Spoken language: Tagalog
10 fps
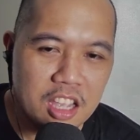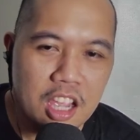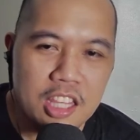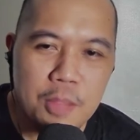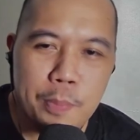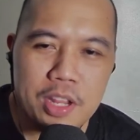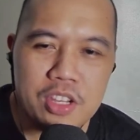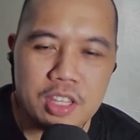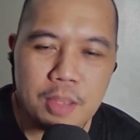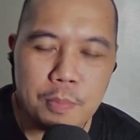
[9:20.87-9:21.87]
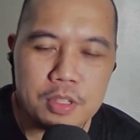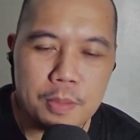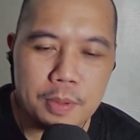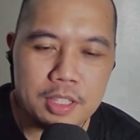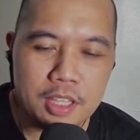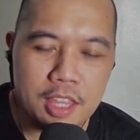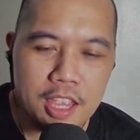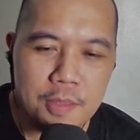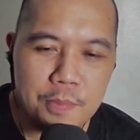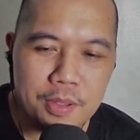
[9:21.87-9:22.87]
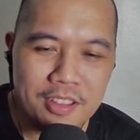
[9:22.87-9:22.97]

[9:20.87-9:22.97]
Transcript: Hindi pa siya tapos sa pagtitape.